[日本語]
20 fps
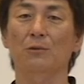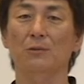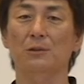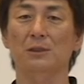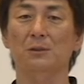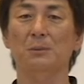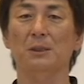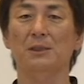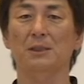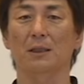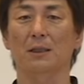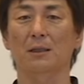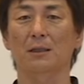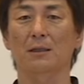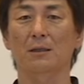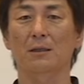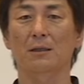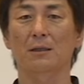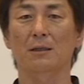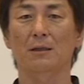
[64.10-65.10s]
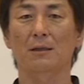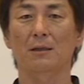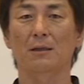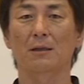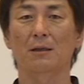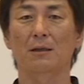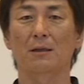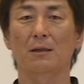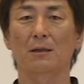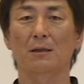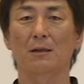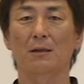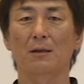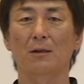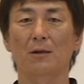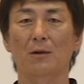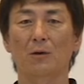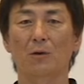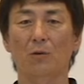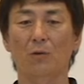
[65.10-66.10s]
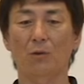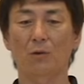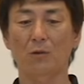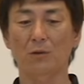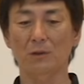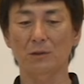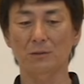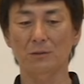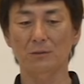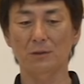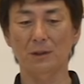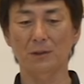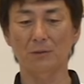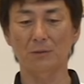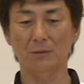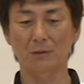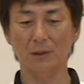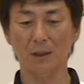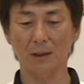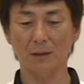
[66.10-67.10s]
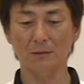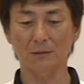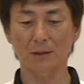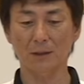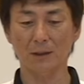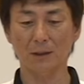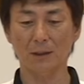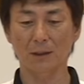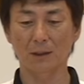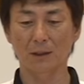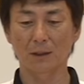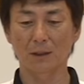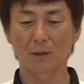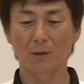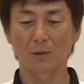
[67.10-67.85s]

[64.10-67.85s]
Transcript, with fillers: 動しませんこういう理由があるから